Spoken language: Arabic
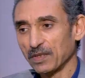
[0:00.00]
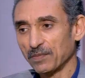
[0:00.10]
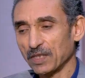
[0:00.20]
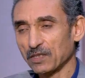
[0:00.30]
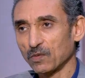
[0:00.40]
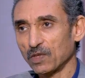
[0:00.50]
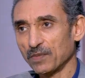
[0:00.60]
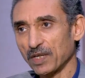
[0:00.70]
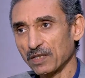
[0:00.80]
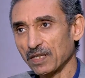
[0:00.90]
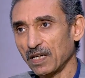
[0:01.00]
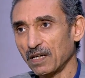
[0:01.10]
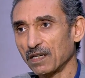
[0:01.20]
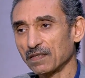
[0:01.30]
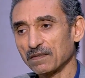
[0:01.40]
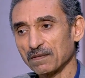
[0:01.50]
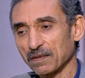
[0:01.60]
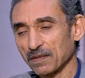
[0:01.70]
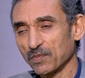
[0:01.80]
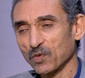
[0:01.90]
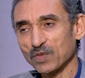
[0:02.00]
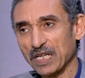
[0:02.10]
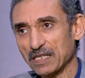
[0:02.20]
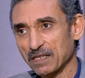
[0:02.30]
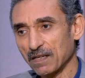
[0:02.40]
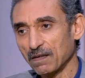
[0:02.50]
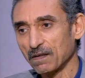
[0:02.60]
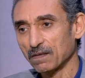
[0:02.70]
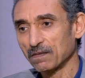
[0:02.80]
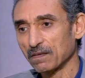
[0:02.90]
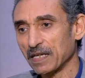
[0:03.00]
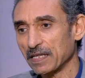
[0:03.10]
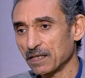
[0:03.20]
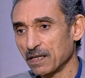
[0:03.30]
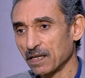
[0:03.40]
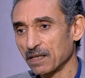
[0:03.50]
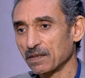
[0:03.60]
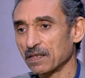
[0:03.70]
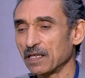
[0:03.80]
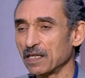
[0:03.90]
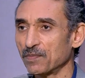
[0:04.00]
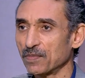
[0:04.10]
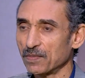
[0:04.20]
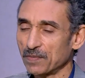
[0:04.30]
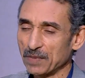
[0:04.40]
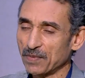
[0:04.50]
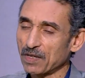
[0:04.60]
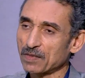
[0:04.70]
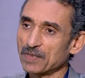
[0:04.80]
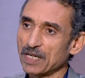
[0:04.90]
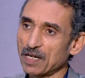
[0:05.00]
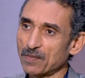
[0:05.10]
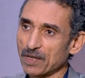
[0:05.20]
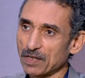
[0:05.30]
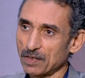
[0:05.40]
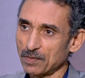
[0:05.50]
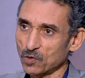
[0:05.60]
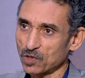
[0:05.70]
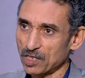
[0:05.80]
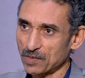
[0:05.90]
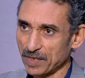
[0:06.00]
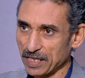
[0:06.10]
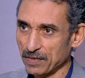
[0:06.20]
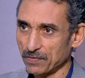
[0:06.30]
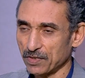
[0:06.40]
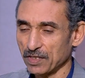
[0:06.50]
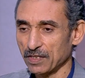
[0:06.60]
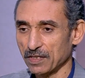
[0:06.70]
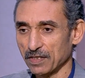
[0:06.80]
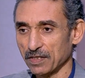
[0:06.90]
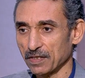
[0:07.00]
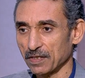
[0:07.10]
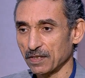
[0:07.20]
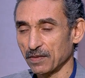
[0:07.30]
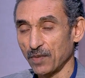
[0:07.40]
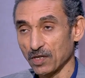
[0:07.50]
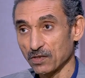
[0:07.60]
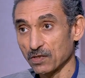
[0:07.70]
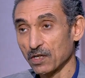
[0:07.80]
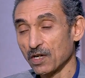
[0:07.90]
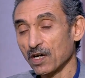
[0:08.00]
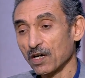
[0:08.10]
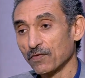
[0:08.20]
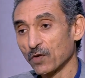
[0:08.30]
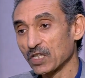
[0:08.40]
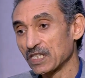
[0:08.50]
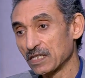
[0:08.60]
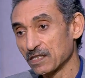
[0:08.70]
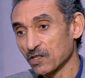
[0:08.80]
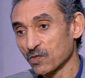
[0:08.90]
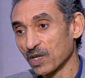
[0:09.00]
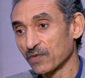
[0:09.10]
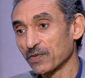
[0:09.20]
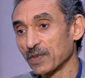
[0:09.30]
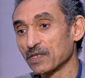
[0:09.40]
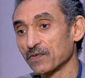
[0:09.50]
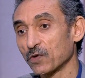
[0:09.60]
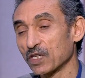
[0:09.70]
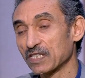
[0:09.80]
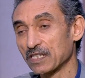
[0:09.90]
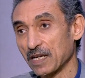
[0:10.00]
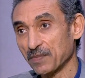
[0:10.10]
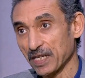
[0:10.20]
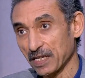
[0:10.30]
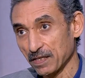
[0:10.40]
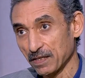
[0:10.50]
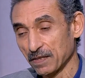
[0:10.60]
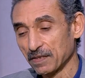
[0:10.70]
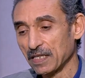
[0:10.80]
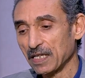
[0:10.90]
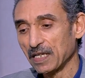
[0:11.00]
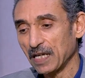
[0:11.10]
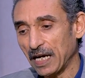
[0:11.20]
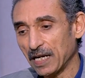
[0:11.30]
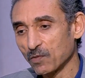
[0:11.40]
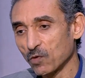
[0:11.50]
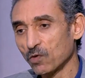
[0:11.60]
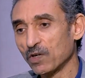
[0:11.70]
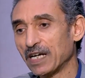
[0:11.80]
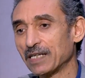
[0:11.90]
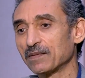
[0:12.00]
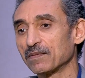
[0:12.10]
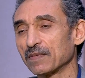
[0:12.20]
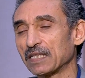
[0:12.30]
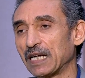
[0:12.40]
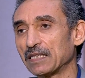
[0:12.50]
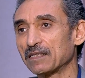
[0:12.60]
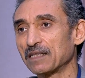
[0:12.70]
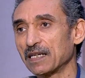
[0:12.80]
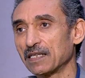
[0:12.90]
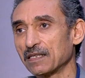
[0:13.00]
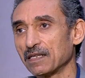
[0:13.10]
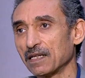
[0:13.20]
مصر والإمارات هي علاقات ممتازة علاقات جيدة الإمارات من أكبر المستثمرين في مصر فرص الاستثمار في مصر فرص كبيرة جدا العالم كله الآن يتحدث عن